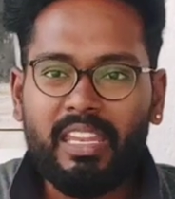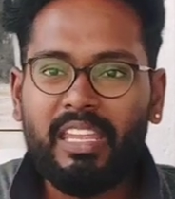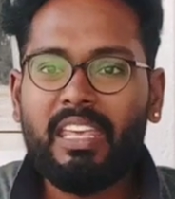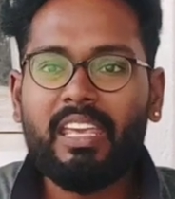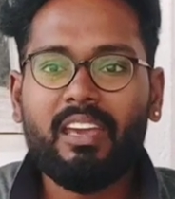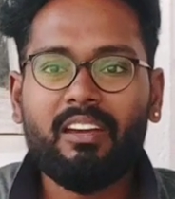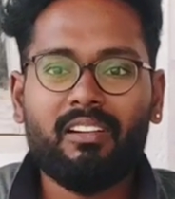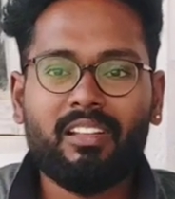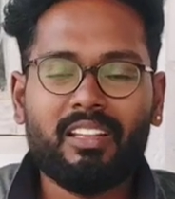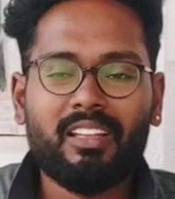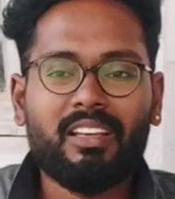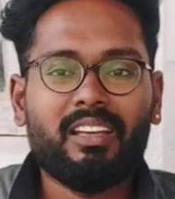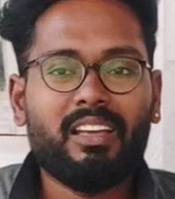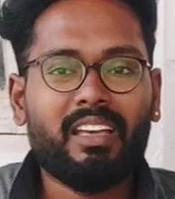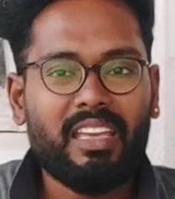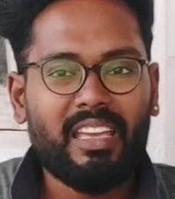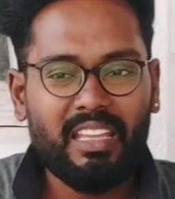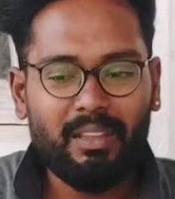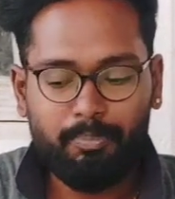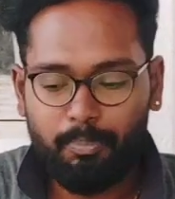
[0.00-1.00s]
நீங்க வந்து
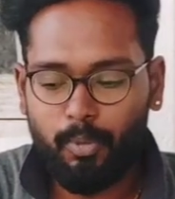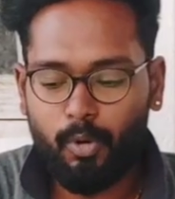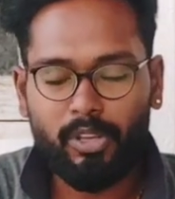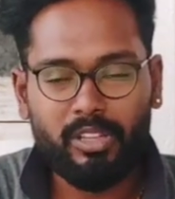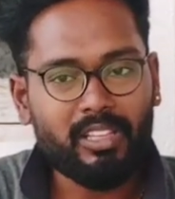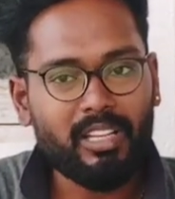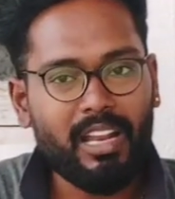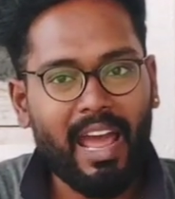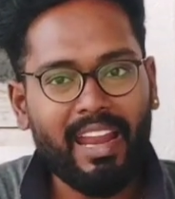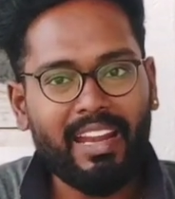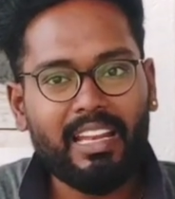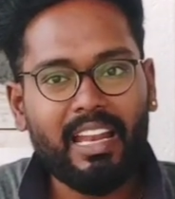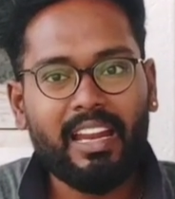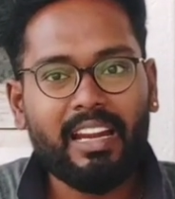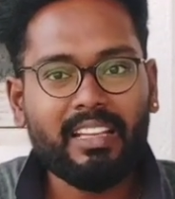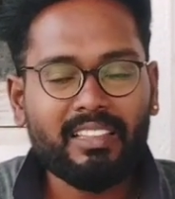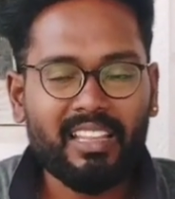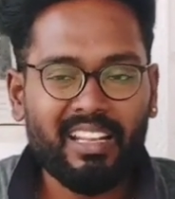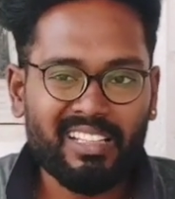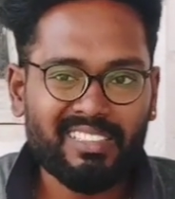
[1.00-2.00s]
இப்போ இந்த டயட்ல
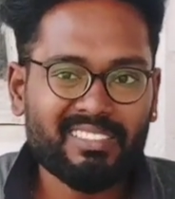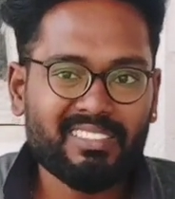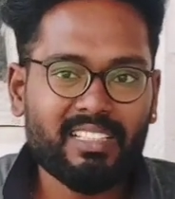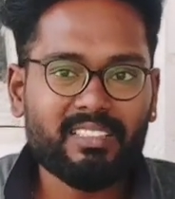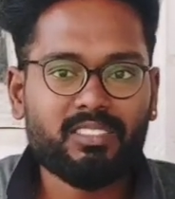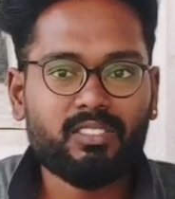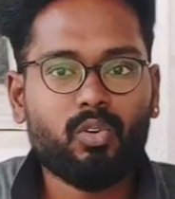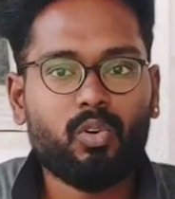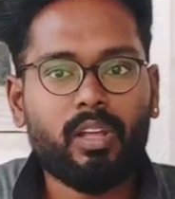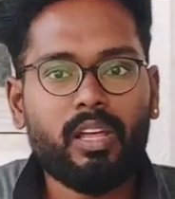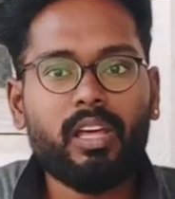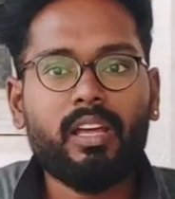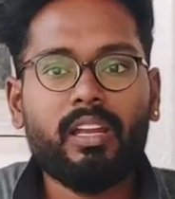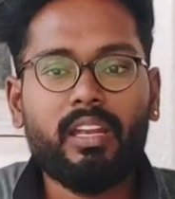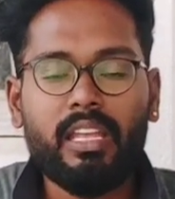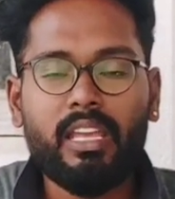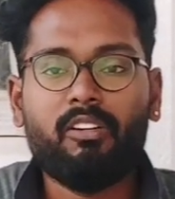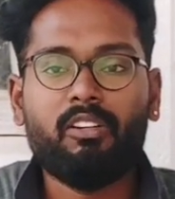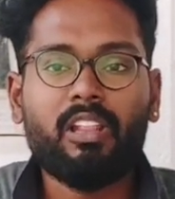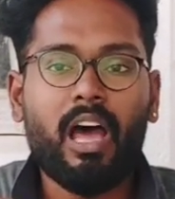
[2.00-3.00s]
எடுத்த ரிசல்ட்ஸோட
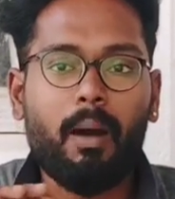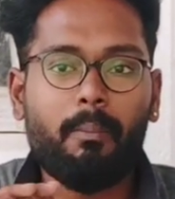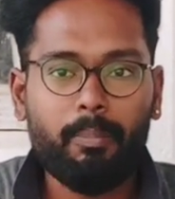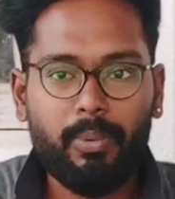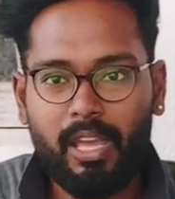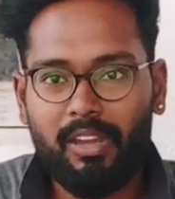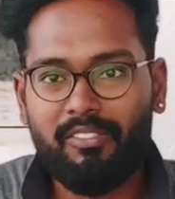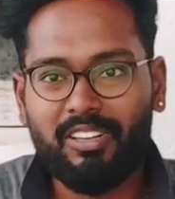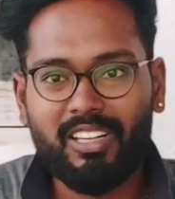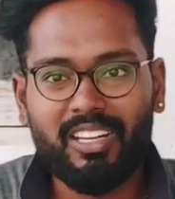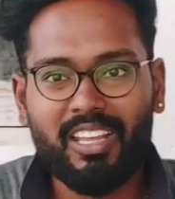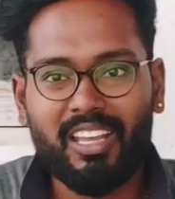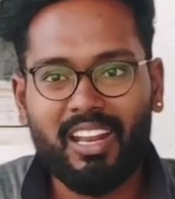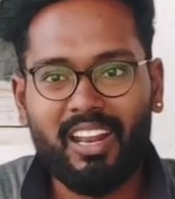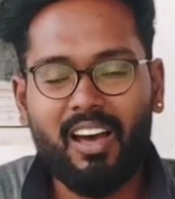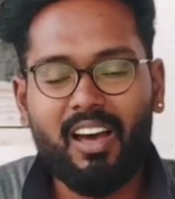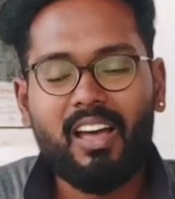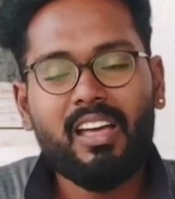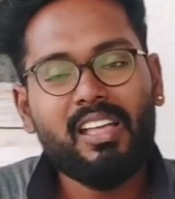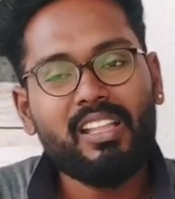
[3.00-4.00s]
நீங்க வந்து அப்படியே
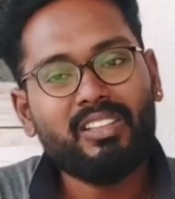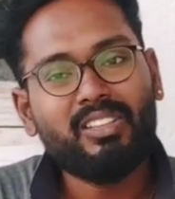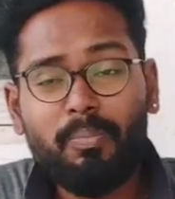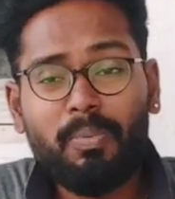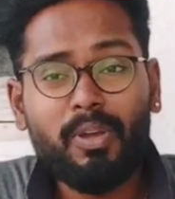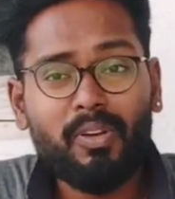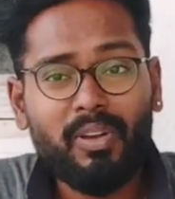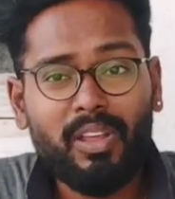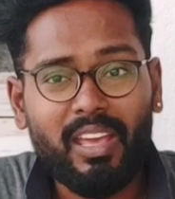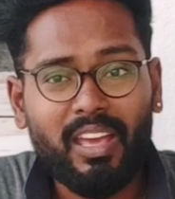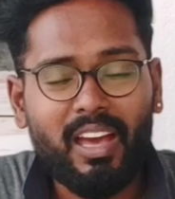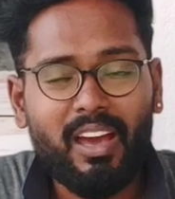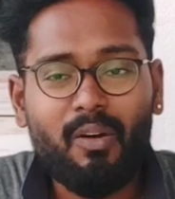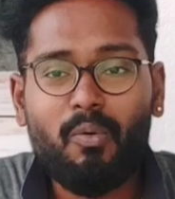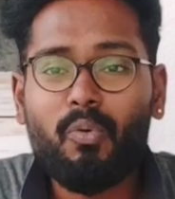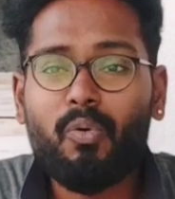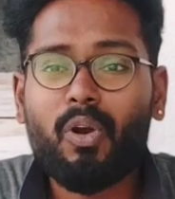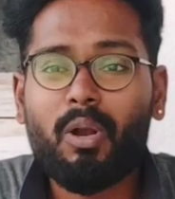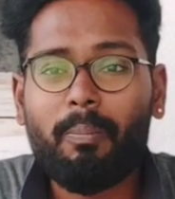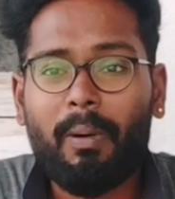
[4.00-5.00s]
விட்டுட்டீங்கன்னா திருப்பியும் நீங்க
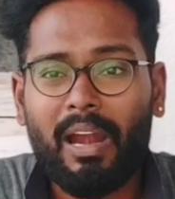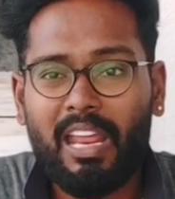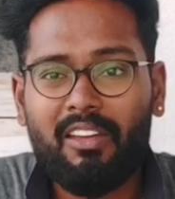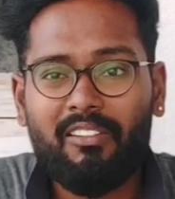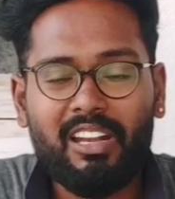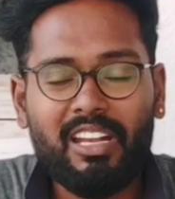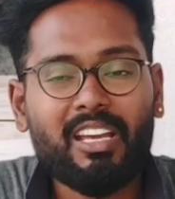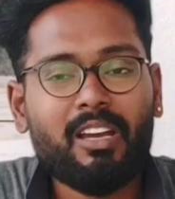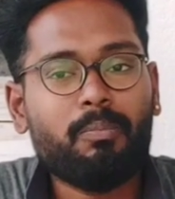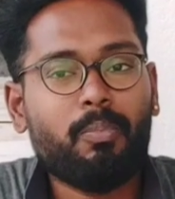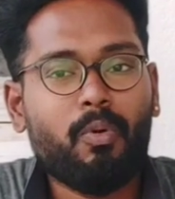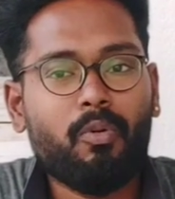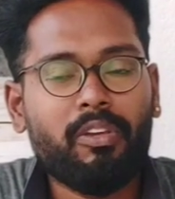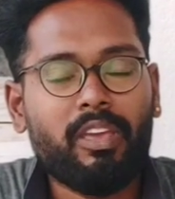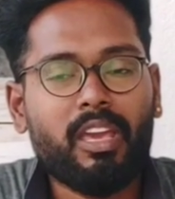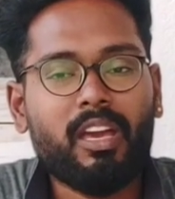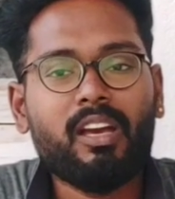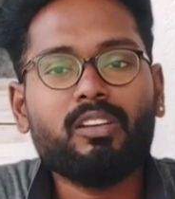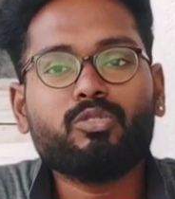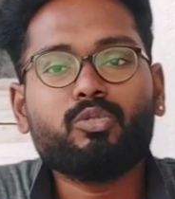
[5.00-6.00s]
உங்களோட பழைய வீட்டுக்கு
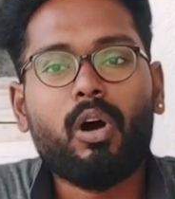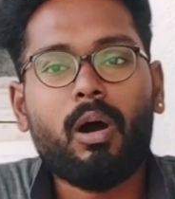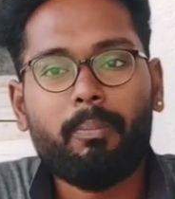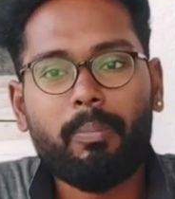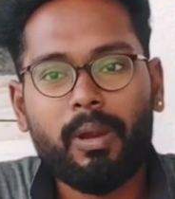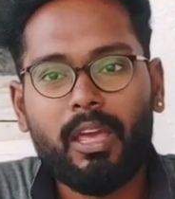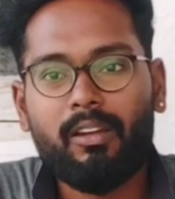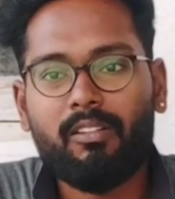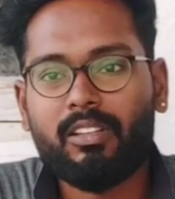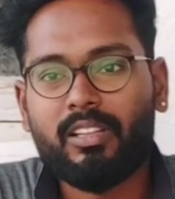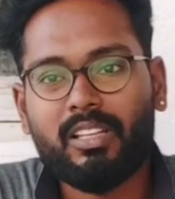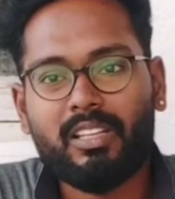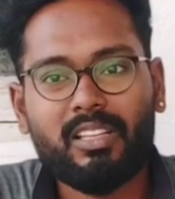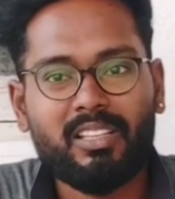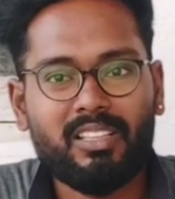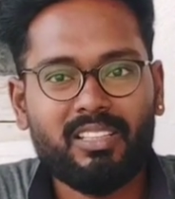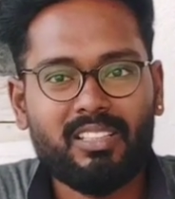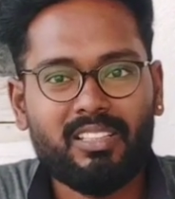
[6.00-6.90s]
போவீங்க ஸோ அப்படியே வந்து